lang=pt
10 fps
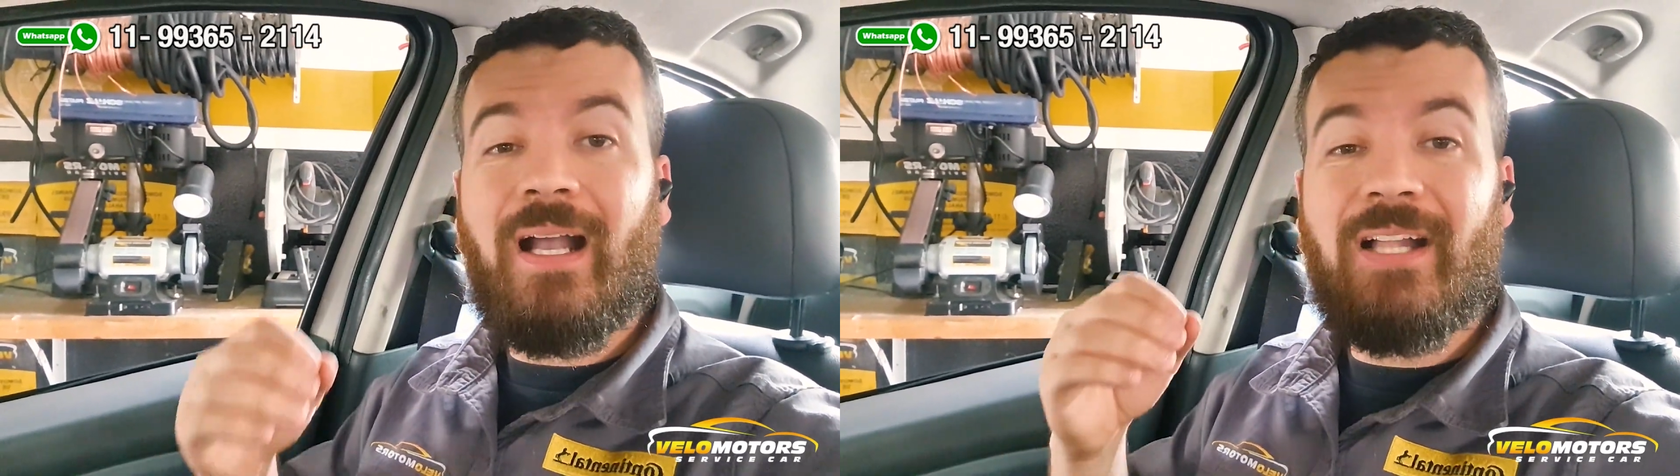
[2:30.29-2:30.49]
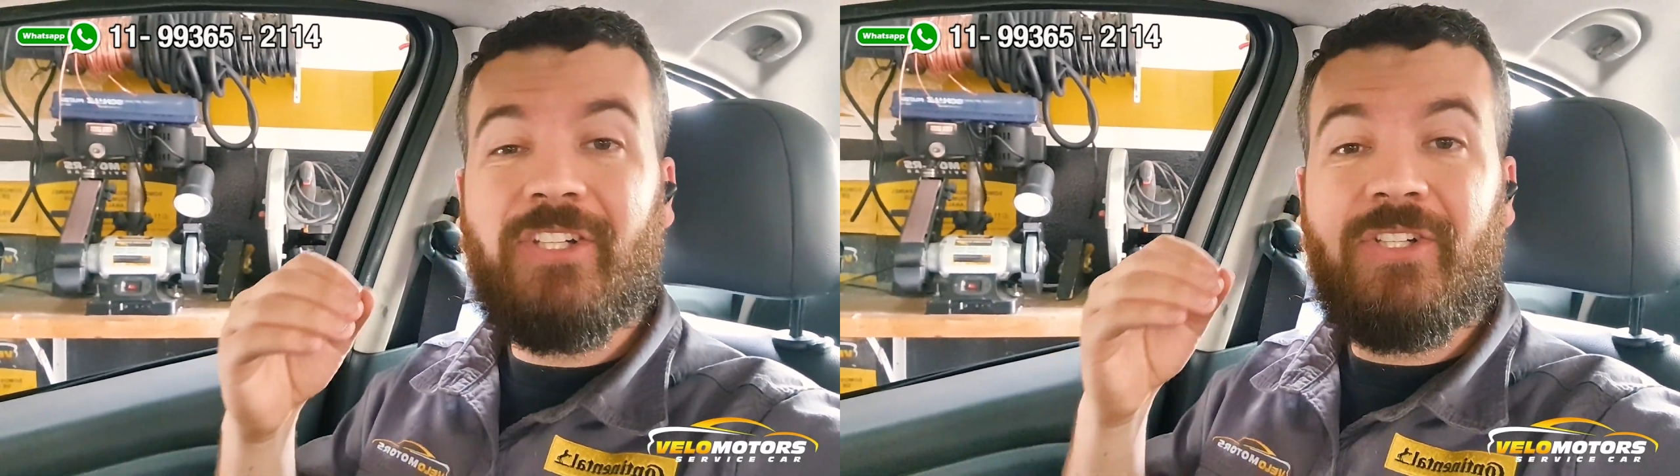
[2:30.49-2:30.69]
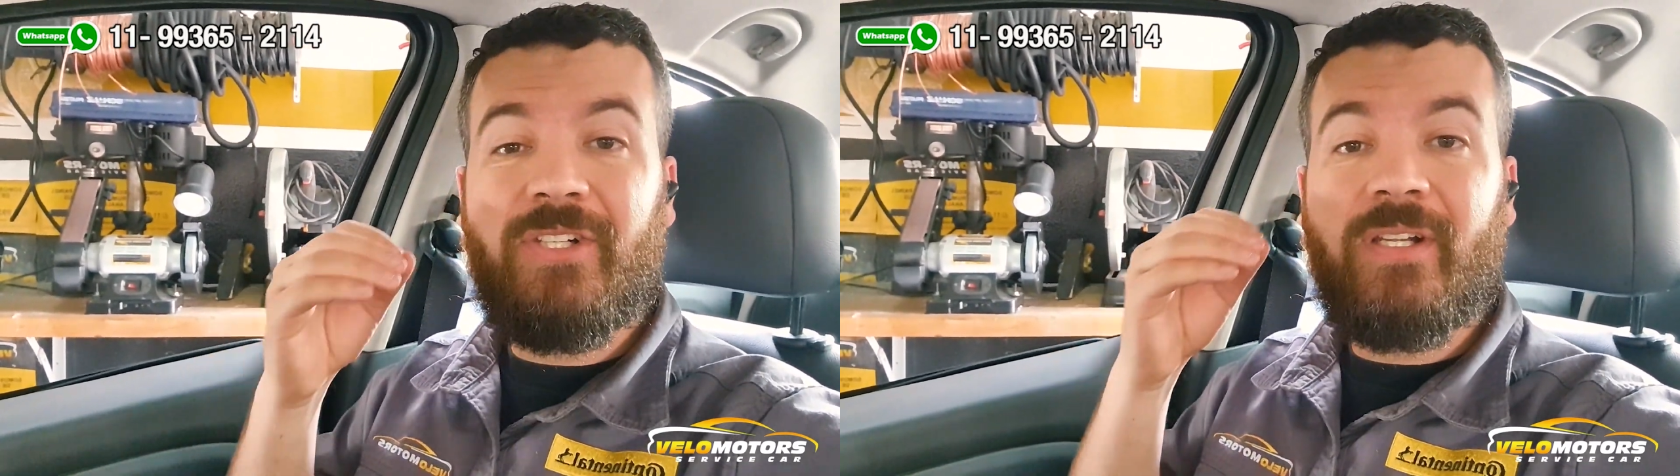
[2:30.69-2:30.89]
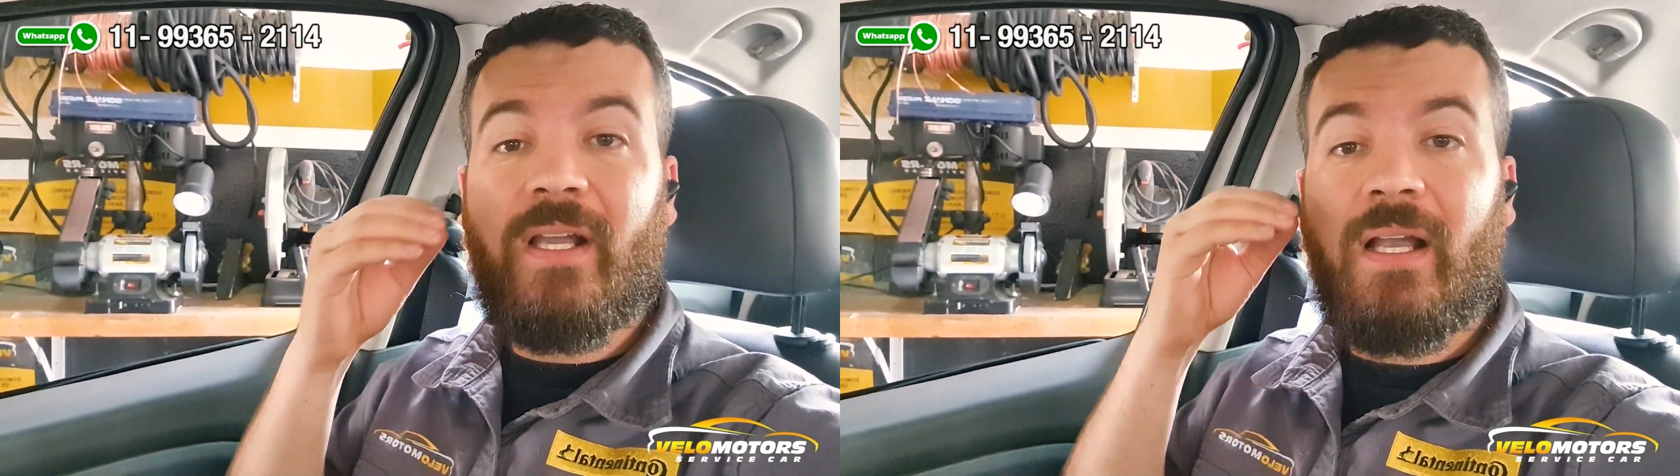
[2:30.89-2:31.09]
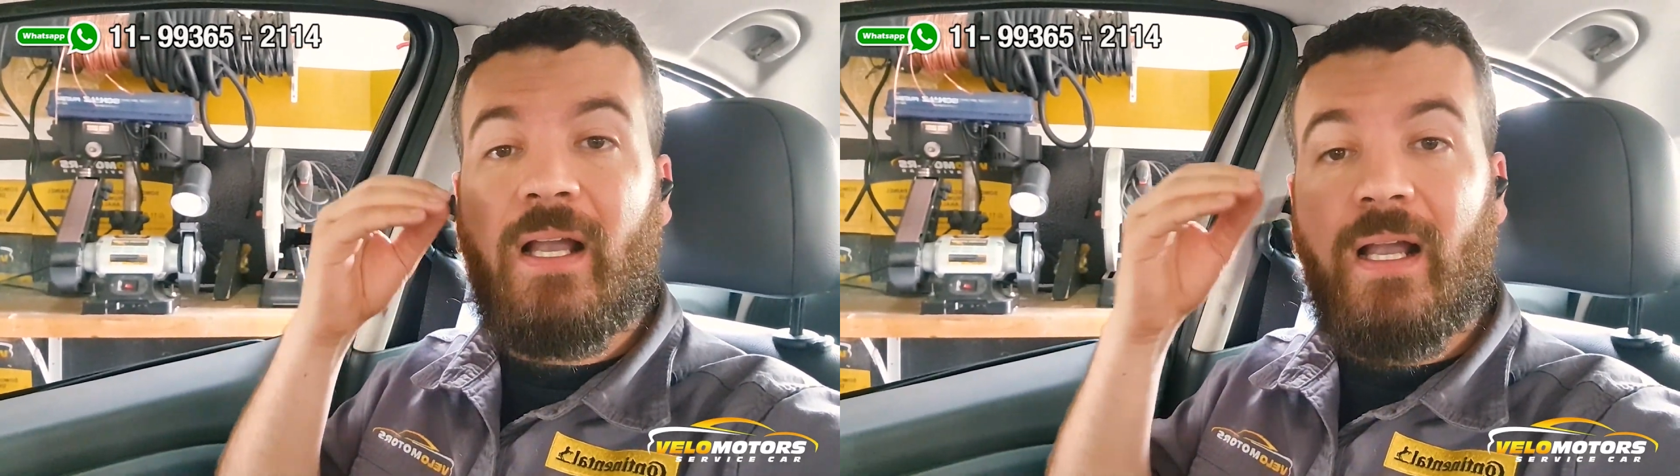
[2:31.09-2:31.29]
A gente
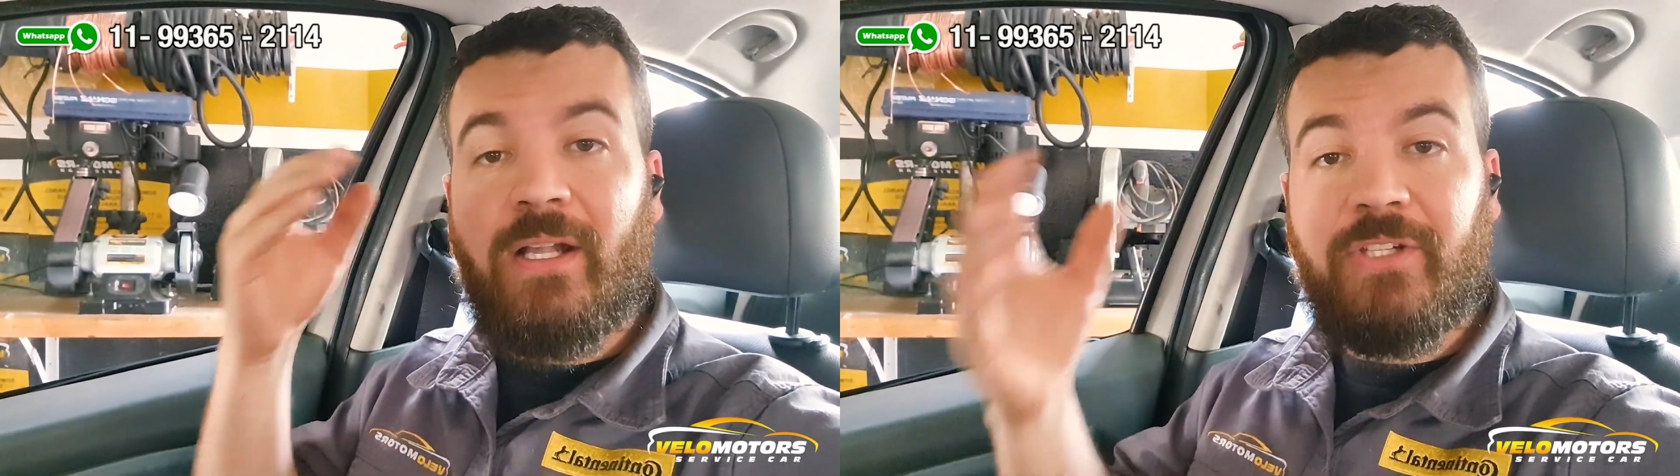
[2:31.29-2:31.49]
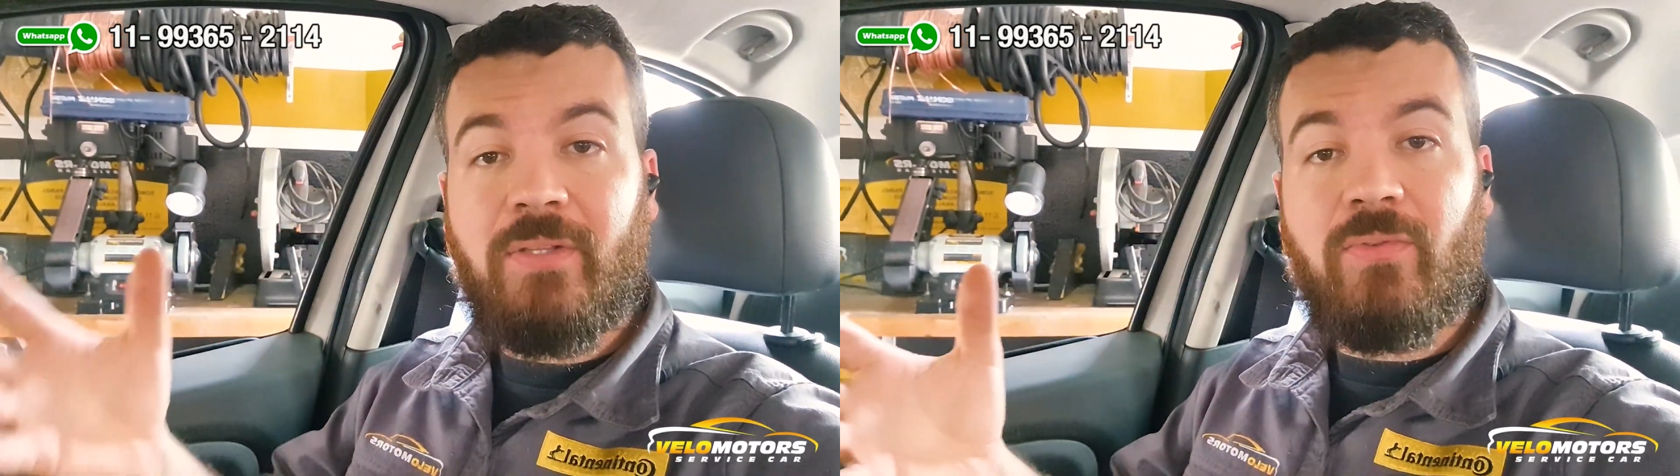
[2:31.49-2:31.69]
agenda